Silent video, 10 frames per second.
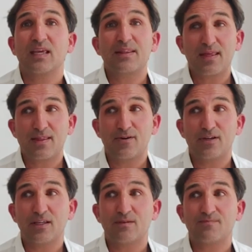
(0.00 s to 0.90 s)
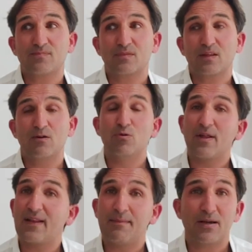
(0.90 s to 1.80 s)
que a día de hoy
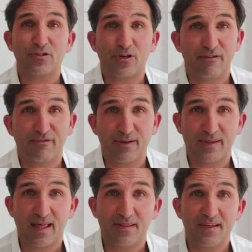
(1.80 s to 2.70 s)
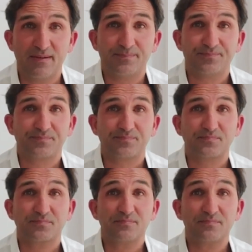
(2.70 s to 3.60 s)
una de las mayores enfermedades
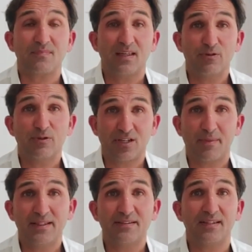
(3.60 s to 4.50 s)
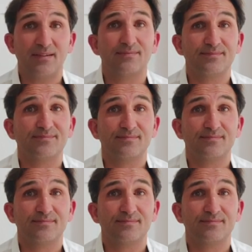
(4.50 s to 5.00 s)
es nuestra mente.